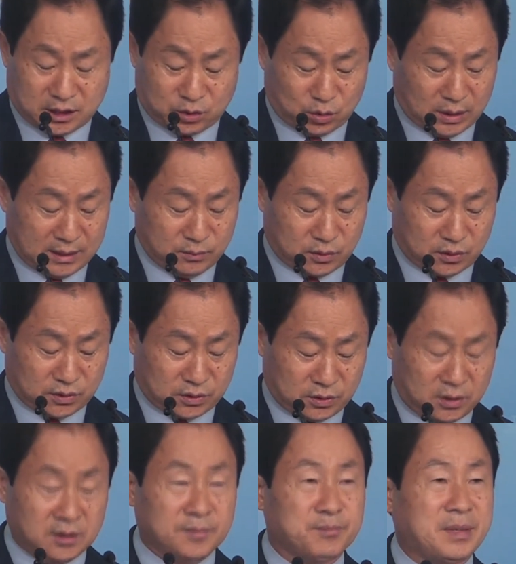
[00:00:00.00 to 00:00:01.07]

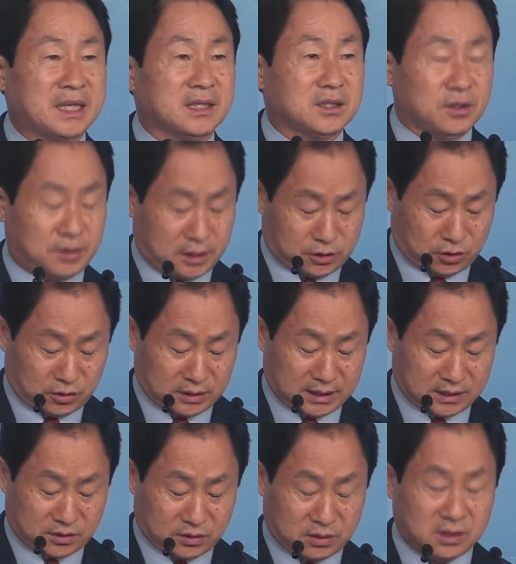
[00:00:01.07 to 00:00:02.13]
기소함으로써 판결의
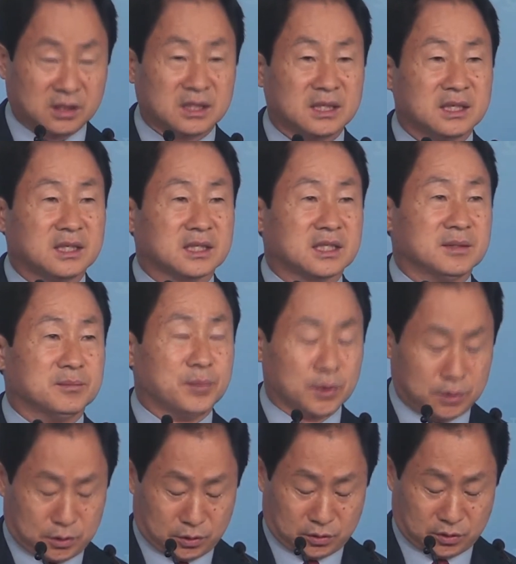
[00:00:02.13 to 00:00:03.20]
정당성을
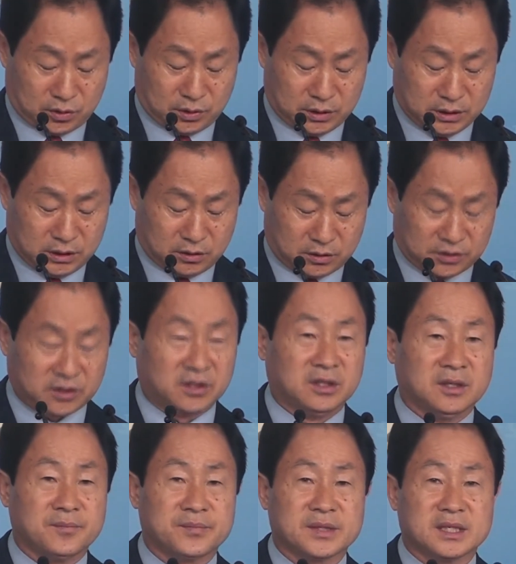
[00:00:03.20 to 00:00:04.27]
근본적으로
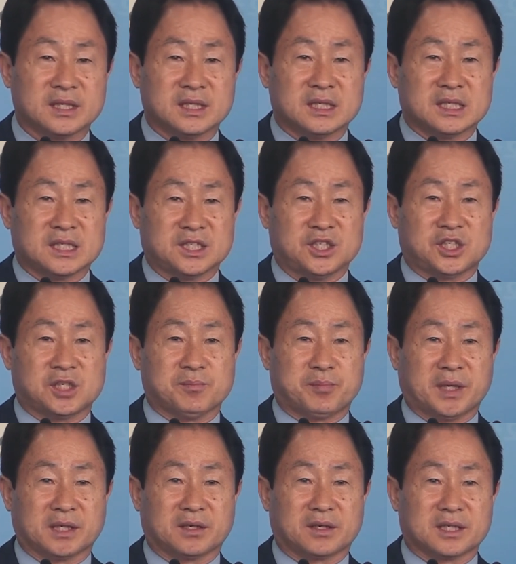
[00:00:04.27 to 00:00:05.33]
흔들어서
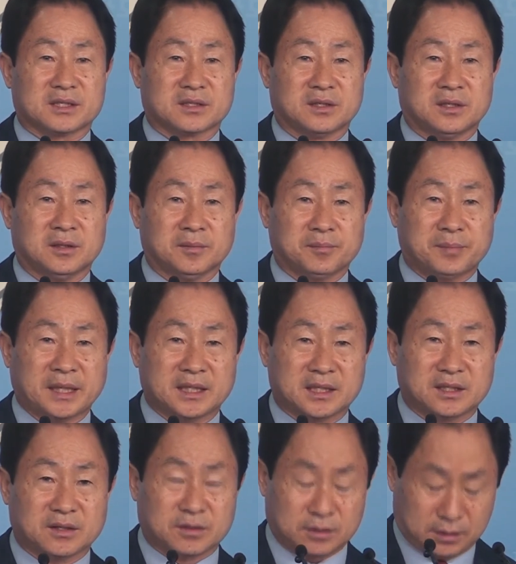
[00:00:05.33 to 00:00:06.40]
2심 판결에서
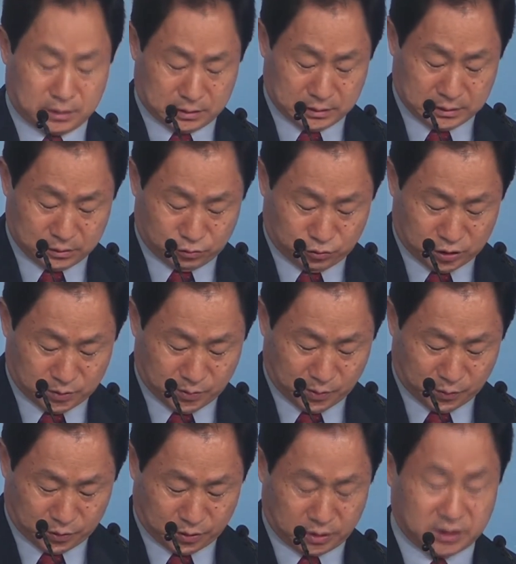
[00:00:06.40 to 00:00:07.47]
판결을
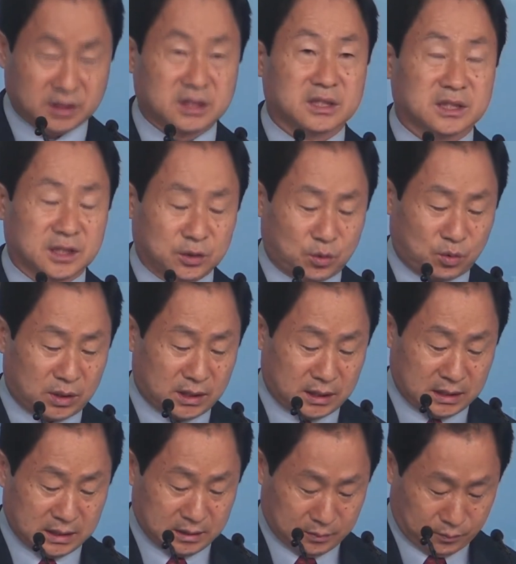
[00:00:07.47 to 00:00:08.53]
뒤집어 보려는
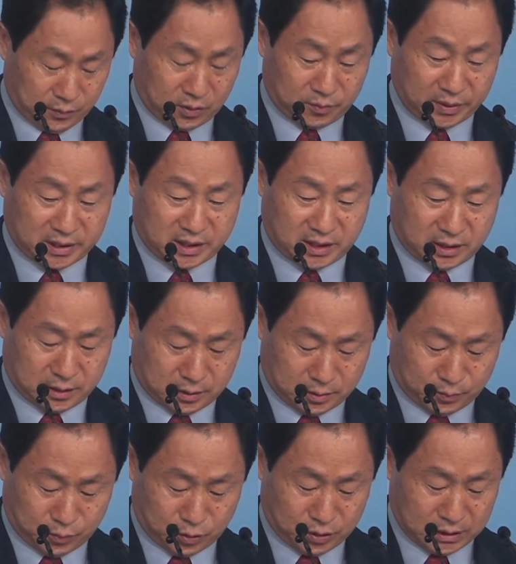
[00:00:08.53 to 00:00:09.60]
의도가 명백해
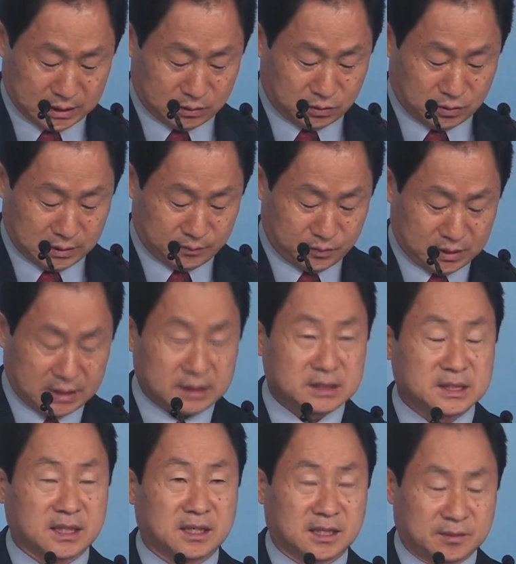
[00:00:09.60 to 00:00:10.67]
보인다고
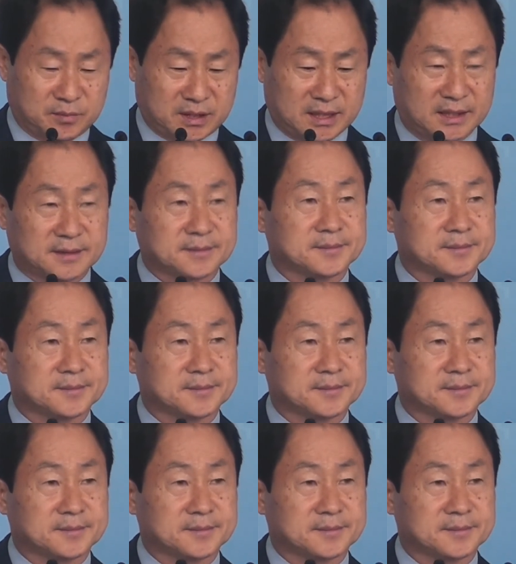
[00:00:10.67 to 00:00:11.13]
생각합니다.